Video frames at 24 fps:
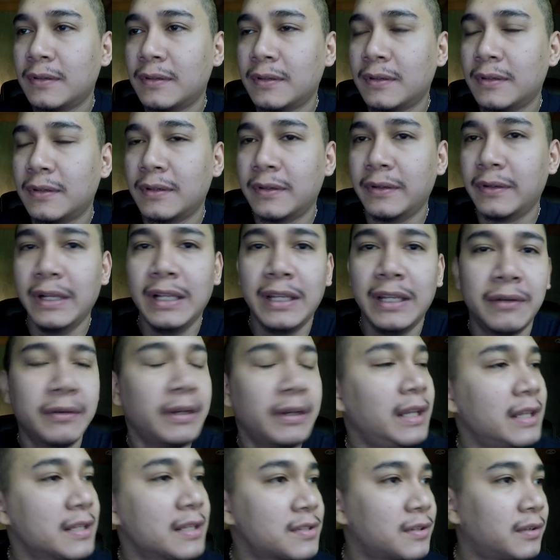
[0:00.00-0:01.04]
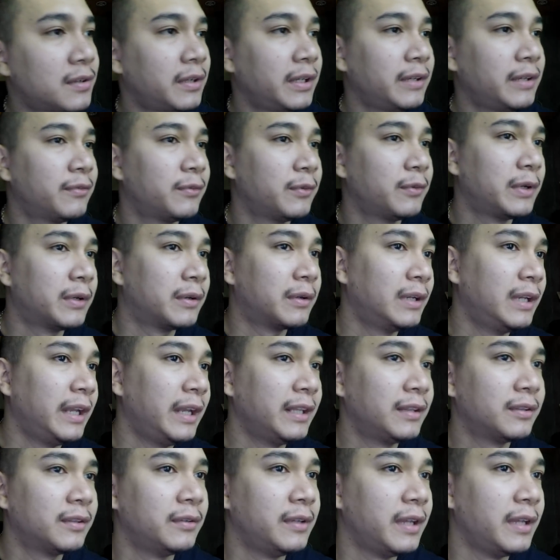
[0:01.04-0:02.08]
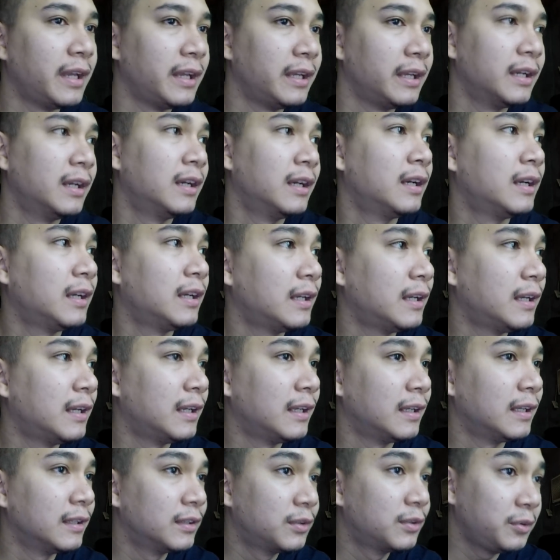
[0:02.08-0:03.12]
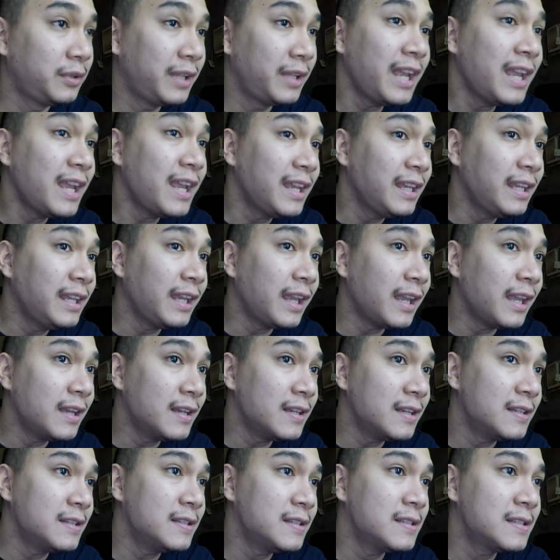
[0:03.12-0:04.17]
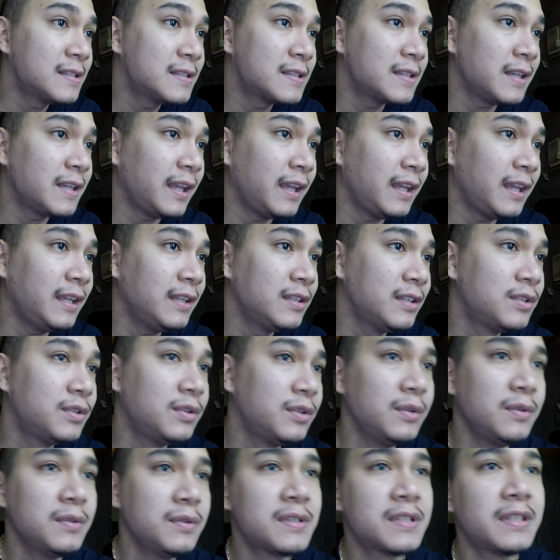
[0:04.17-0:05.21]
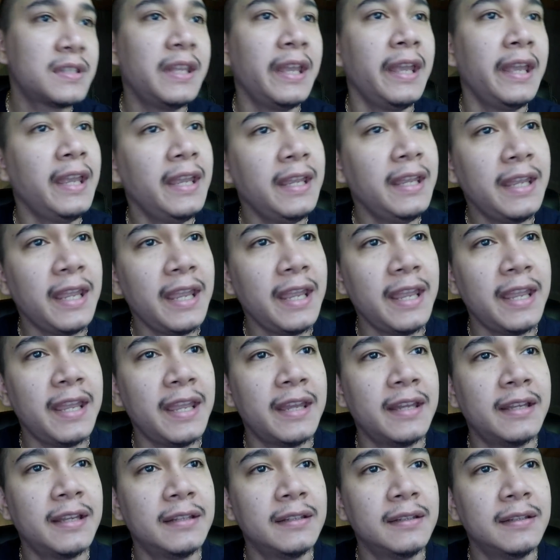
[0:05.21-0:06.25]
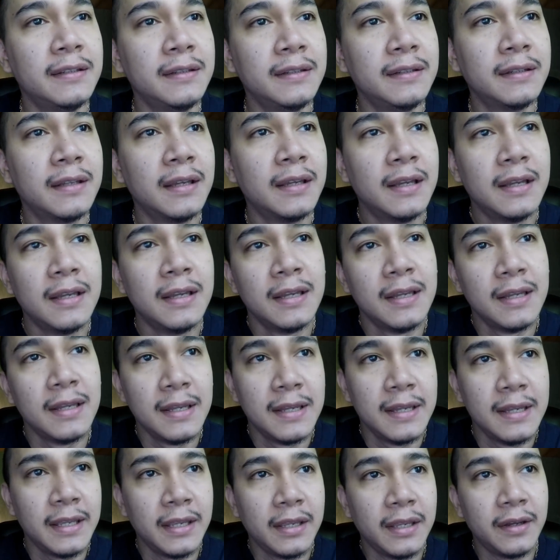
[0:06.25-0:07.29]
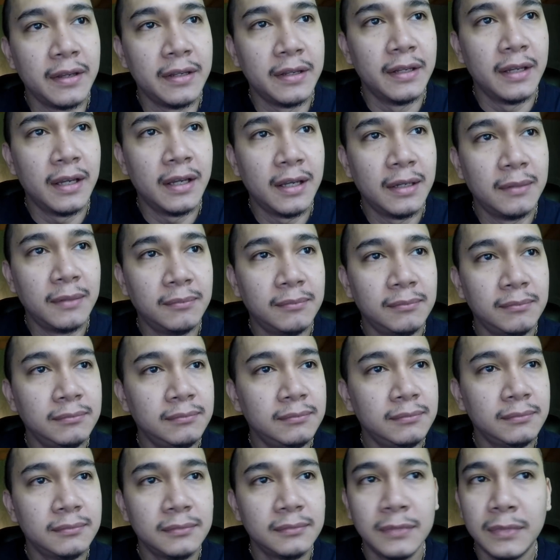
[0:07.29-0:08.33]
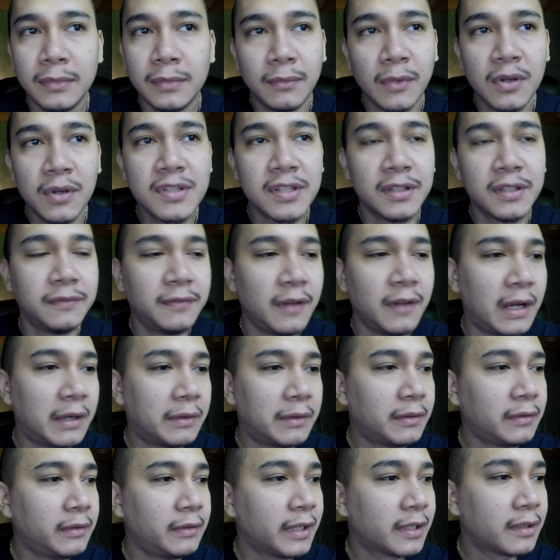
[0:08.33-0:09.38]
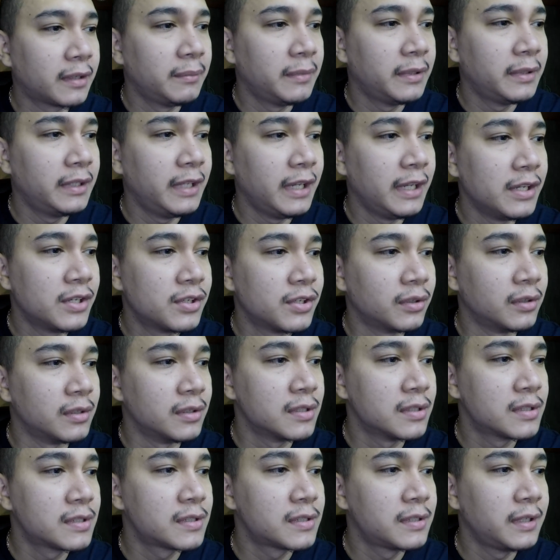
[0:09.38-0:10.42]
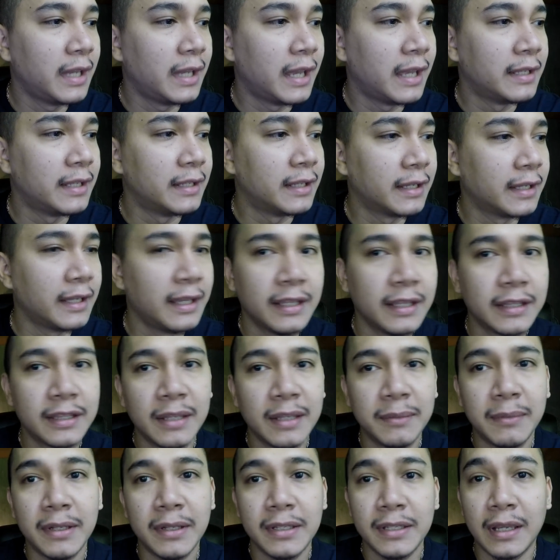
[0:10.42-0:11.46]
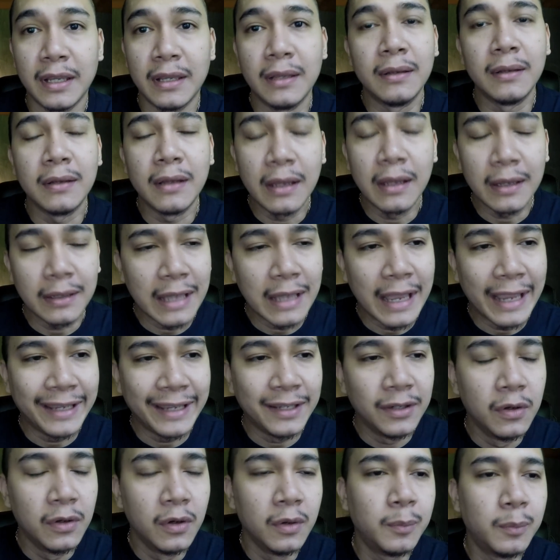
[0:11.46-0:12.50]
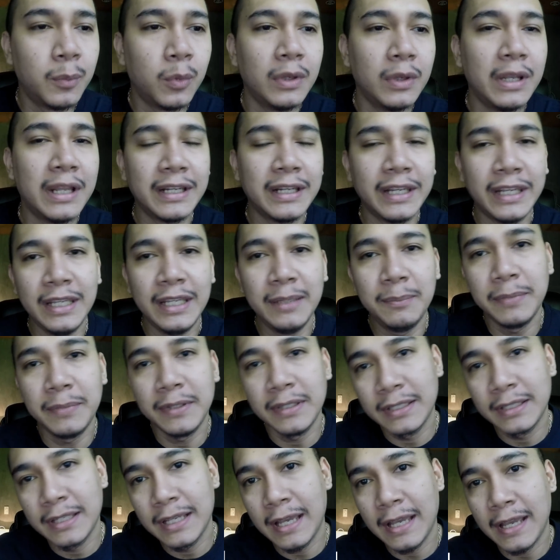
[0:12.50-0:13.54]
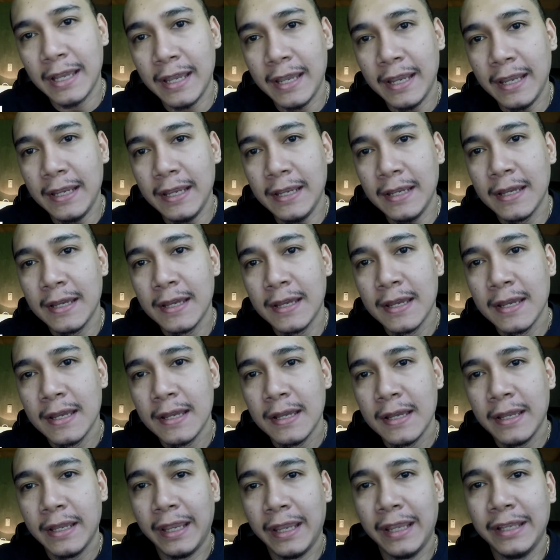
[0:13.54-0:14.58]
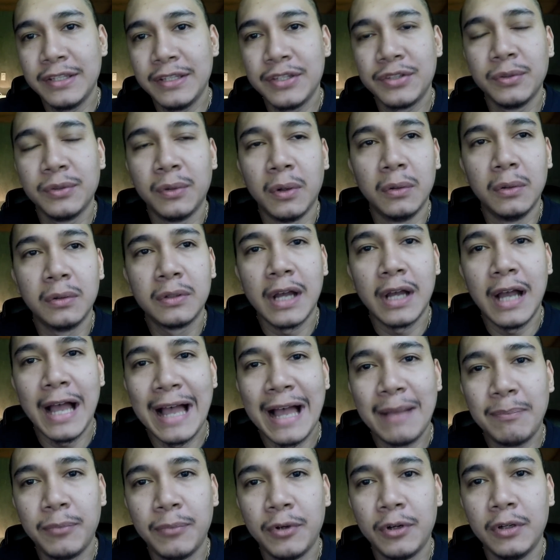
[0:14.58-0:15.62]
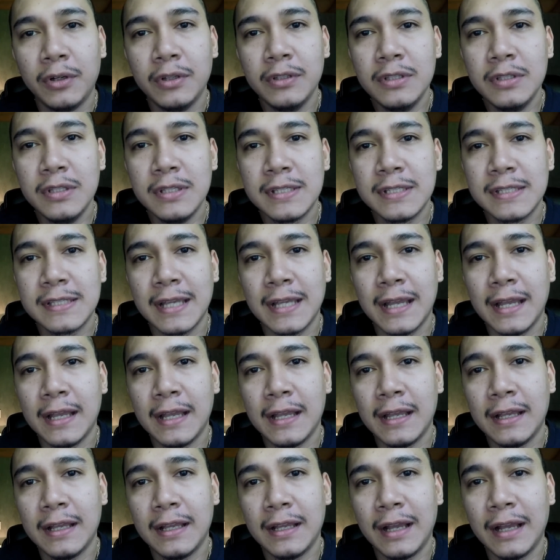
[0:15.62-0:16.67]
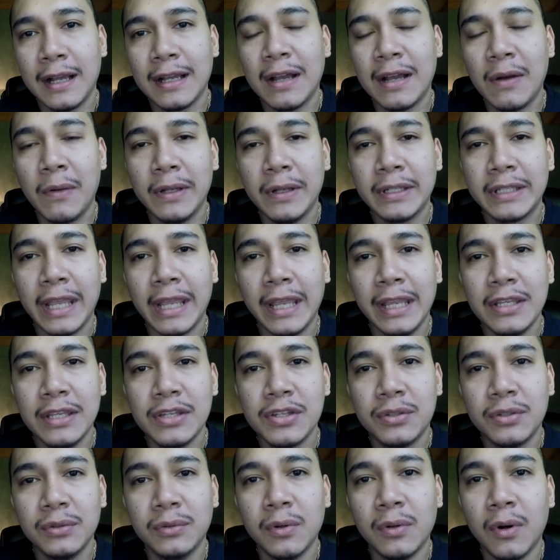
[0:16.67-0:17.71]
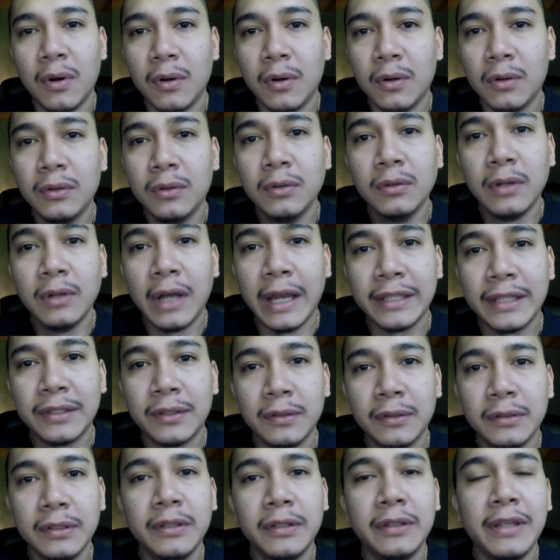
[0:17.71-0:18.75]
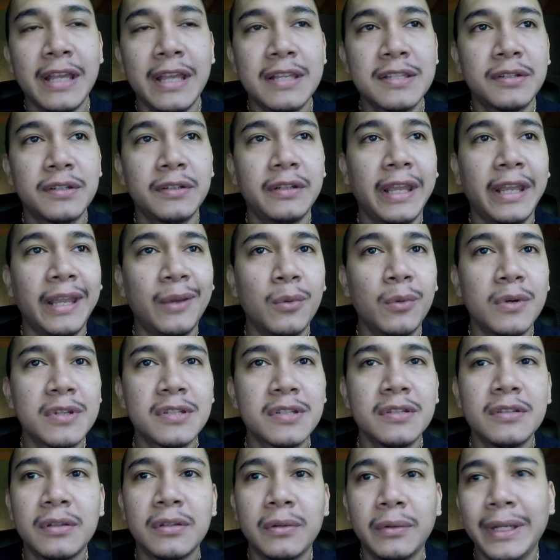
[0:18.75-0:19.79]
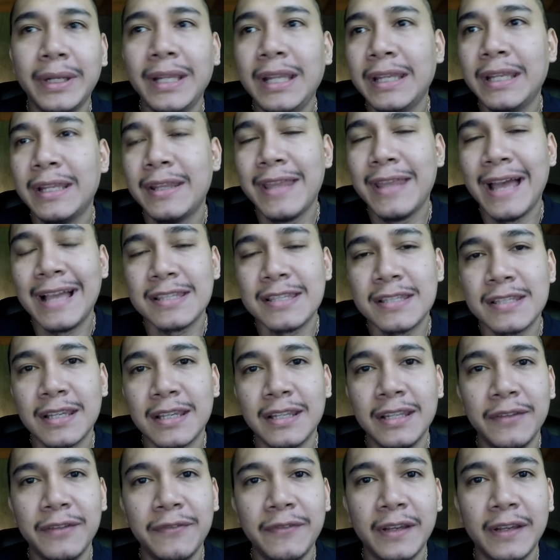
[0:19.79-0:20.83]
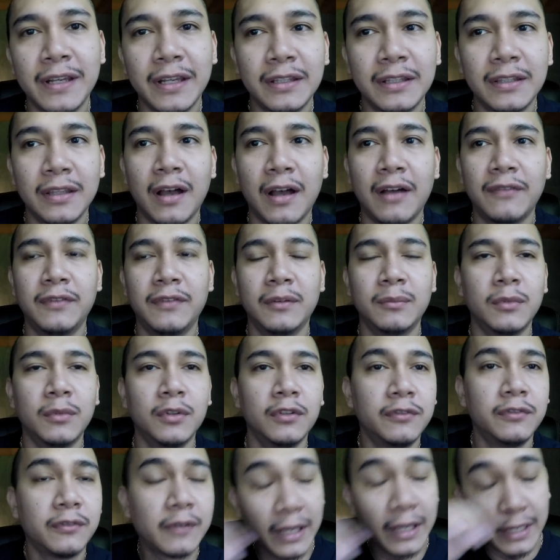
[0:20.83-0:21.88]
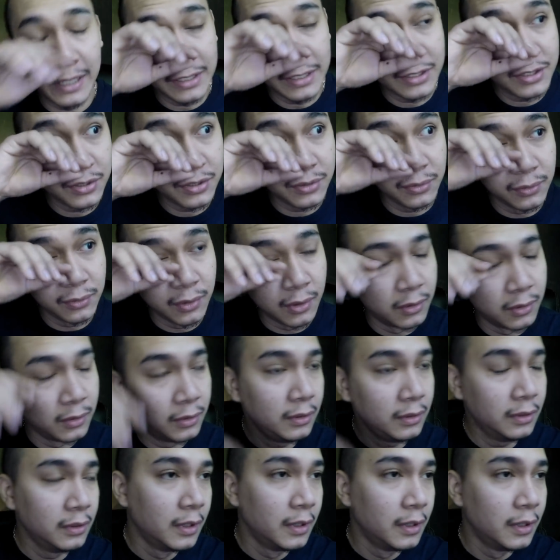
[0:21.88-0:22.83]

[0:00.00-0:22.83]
really, really sorry if we are late today. Uh, today is a Tuesday and... Ayan, um, most of our recommendations, yan, nag-hit naman niya. I hope walang naipit kay H2O kahapon sa agawan kay H2O. I told you yesterday it wasn't really that significant of a move kay H2O.